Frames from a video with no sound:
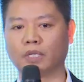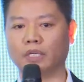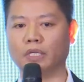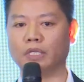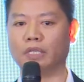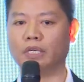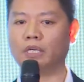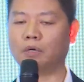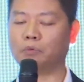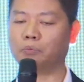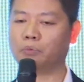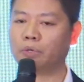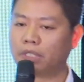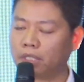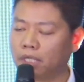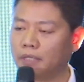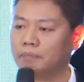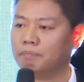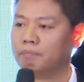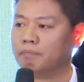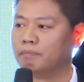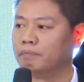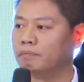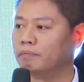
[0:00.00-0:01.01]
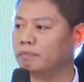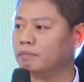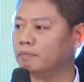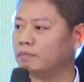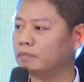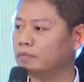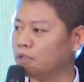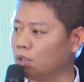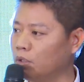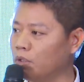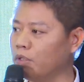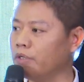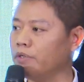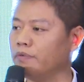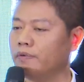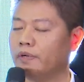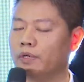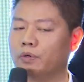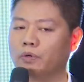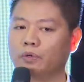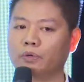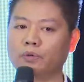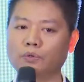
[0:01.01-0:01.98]
rõ hơn các xu hướng, kinh nghiệm
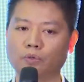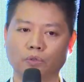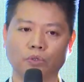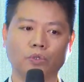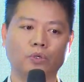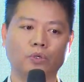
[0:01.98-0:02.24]
cũng như